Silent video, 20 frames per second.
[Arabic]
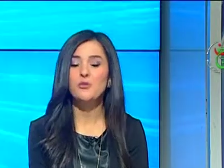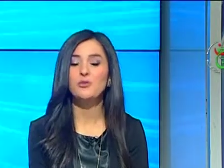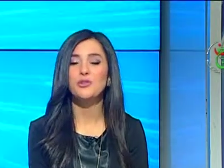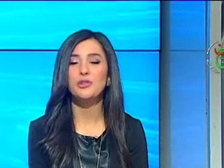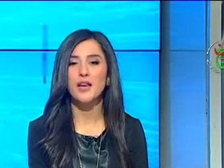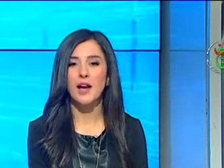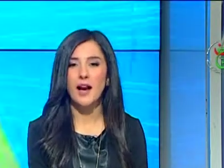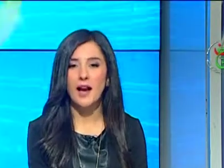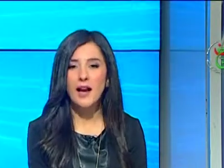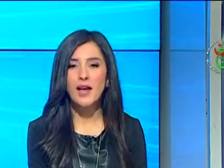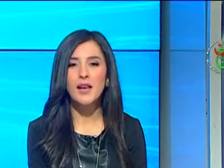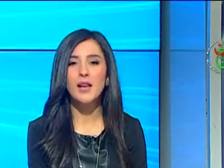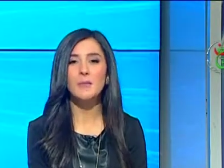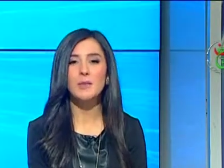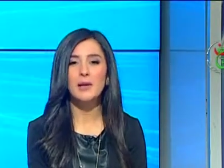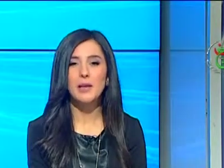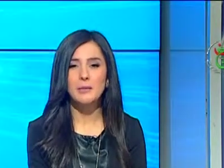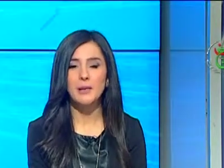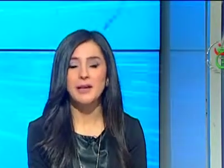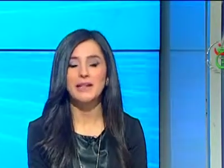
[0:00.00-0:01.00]
في عالم
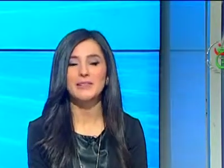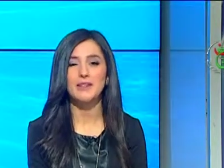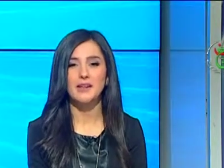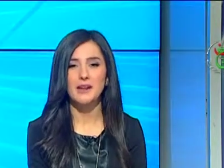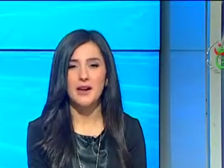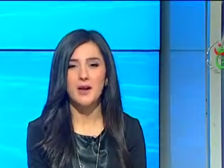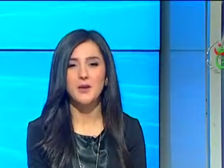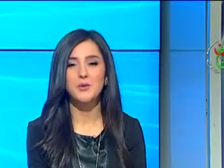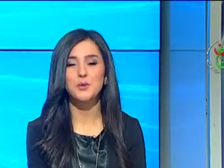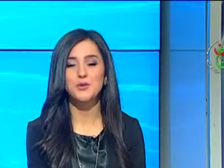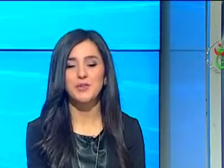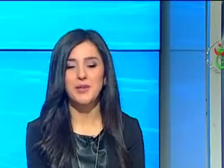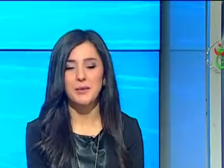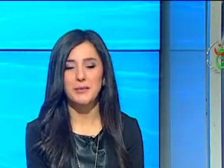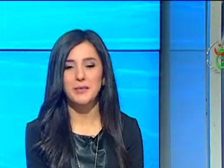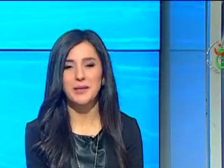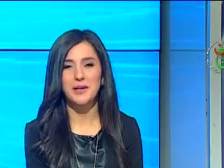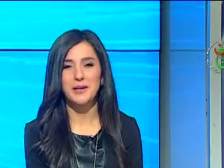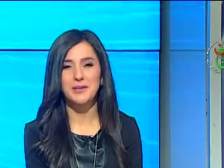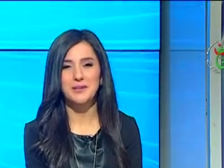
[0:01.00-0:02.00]
البيطرة
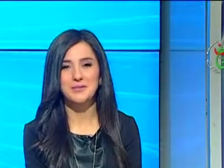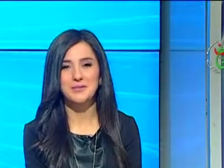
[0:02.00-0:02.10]
نتابع